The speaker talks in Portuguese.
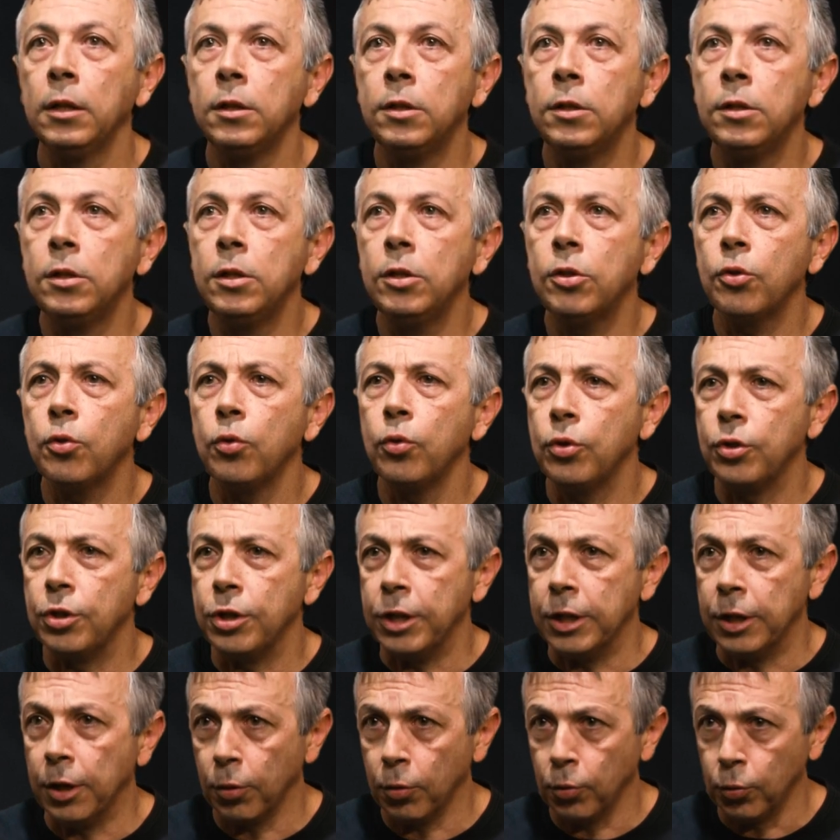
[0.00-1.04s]

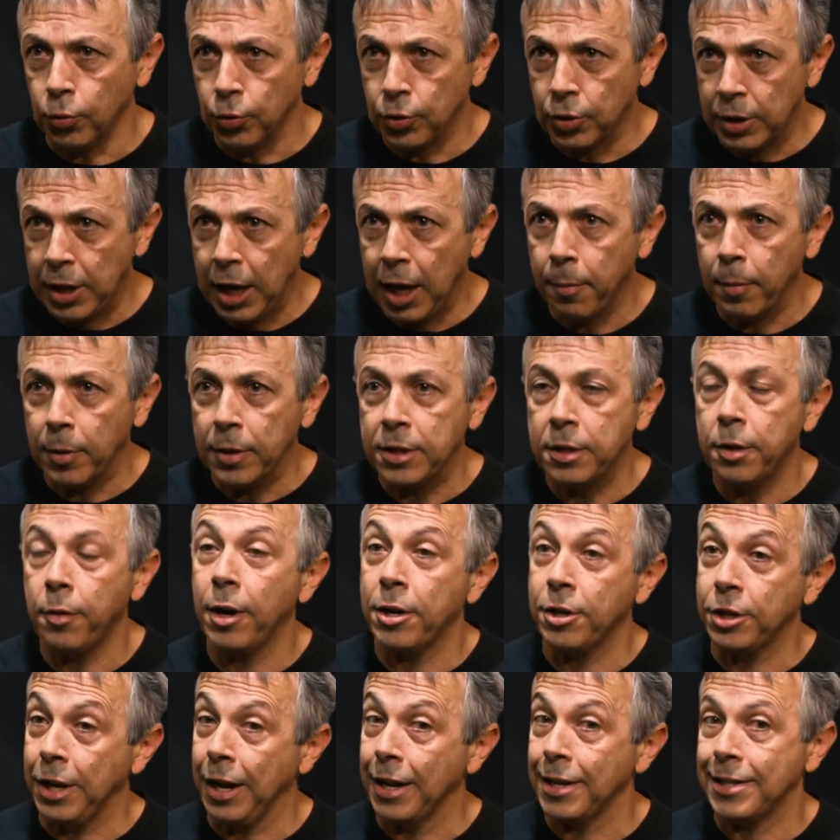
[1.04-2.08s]
discutir alguns temas. Eu
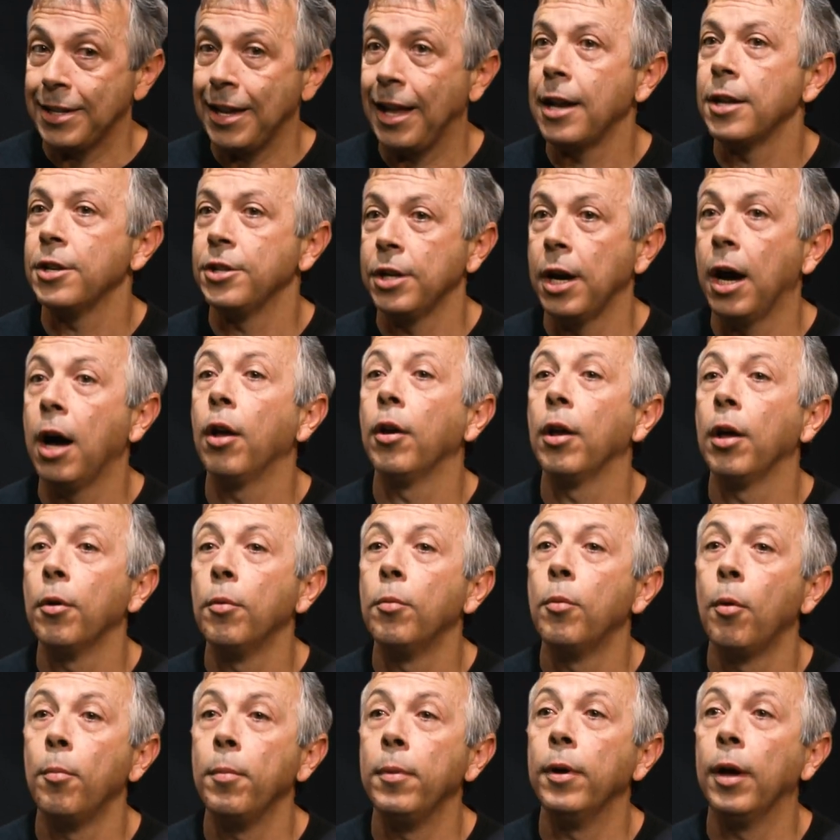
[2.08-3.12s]
acho que a sala de aula é
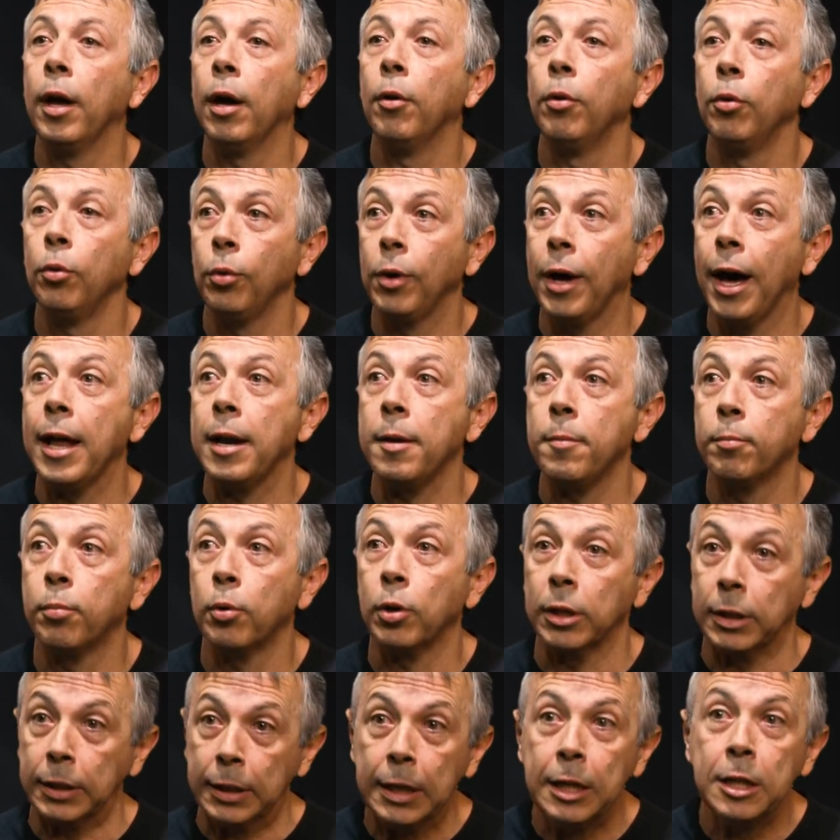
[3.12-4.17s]
um, é um lugar
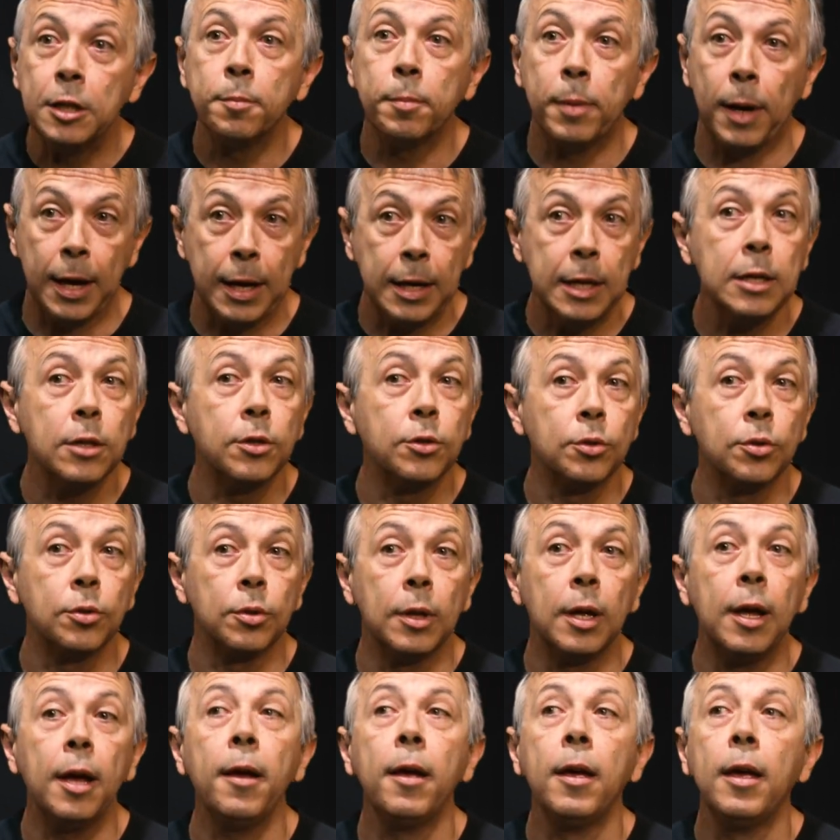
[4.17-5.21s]
importante para isso.
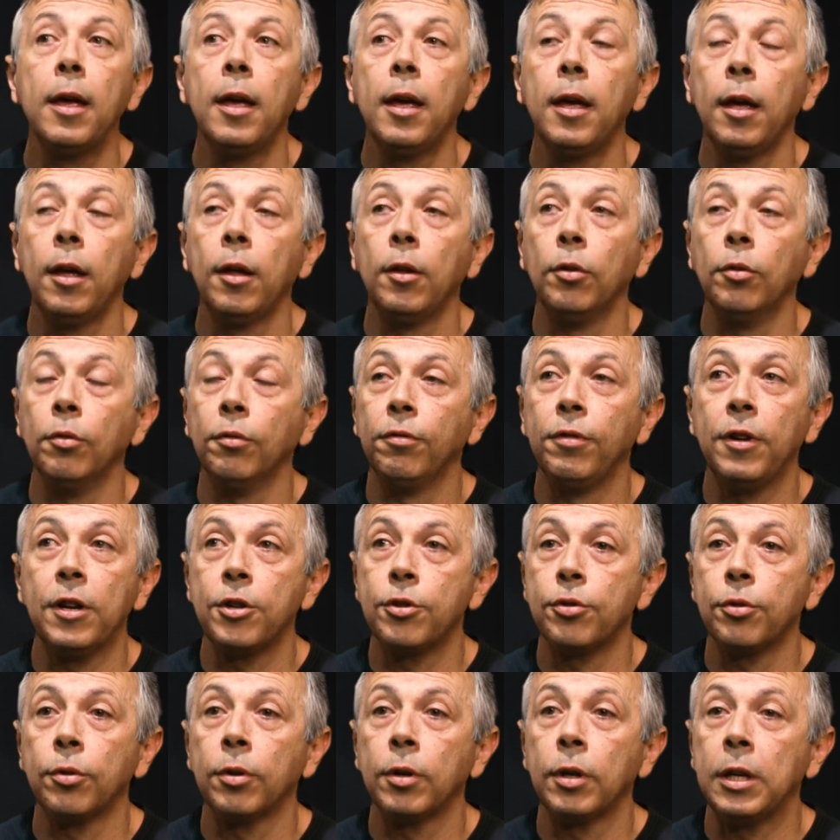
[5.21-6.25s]
Né? Não
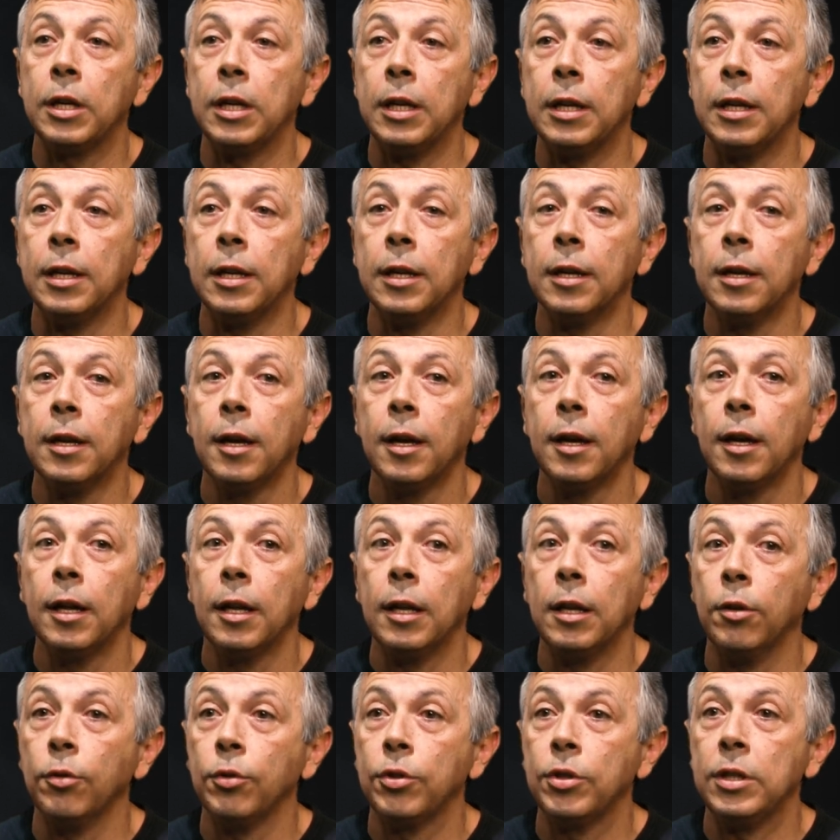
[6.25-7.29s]
vejo que
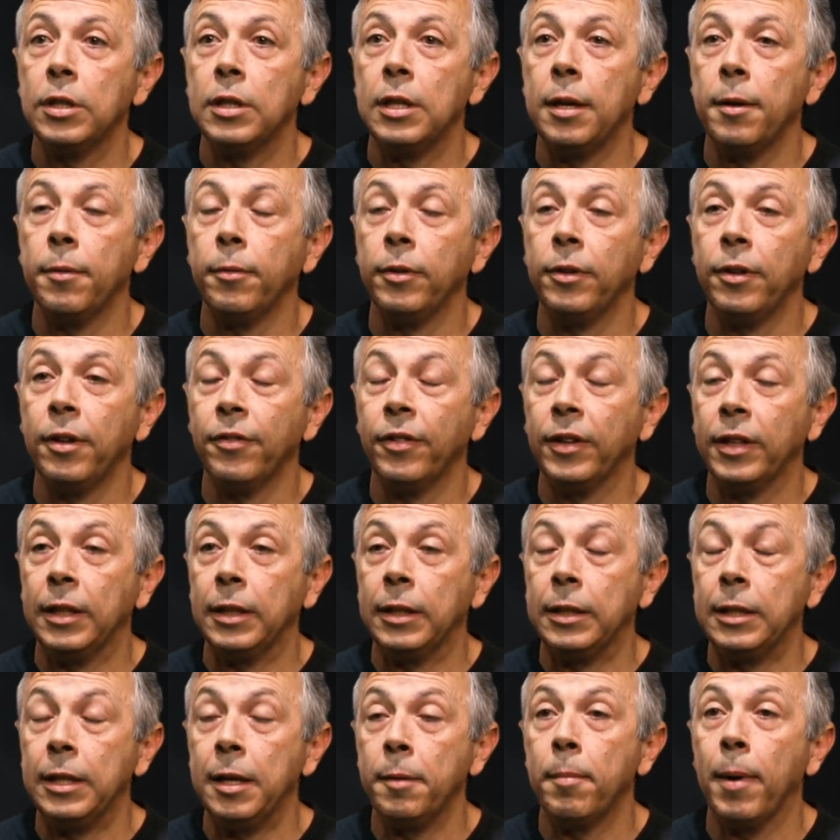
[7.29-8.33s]
não se de, deva
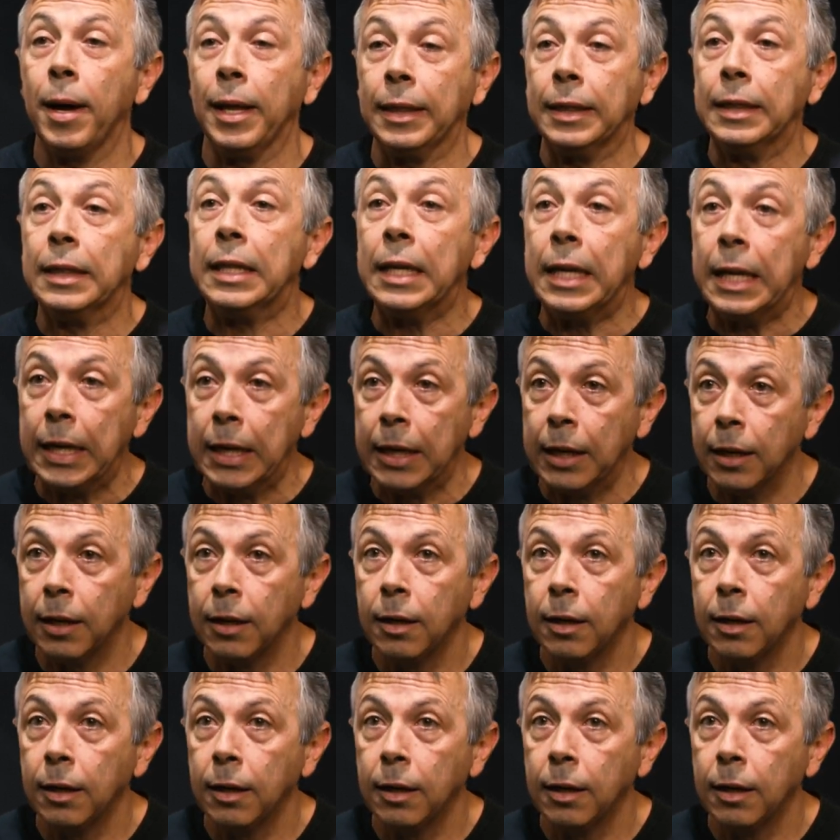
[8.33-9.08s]
debater